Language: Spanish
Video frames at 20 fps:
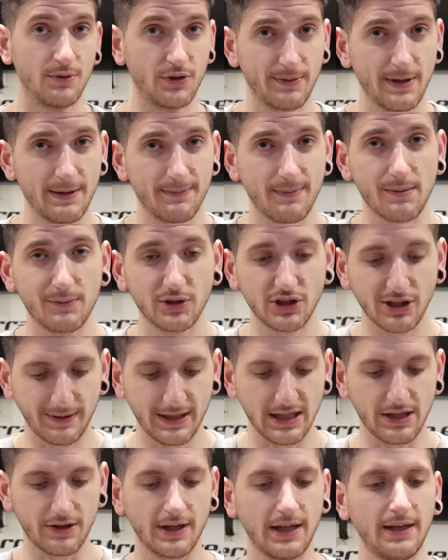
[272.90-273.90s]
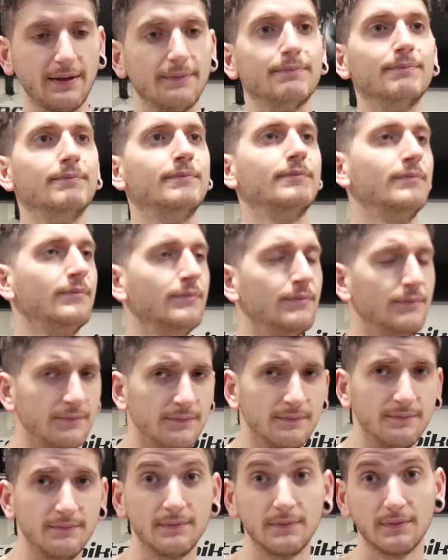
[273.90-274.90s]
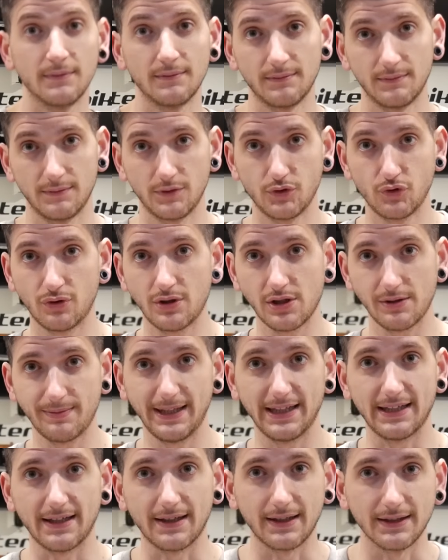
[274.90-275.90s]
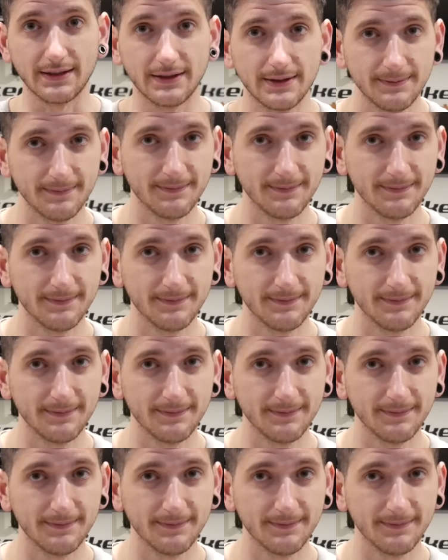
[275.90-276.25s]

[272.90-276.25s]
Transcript: Pues bien, vamos a ver ahora sus desventajas.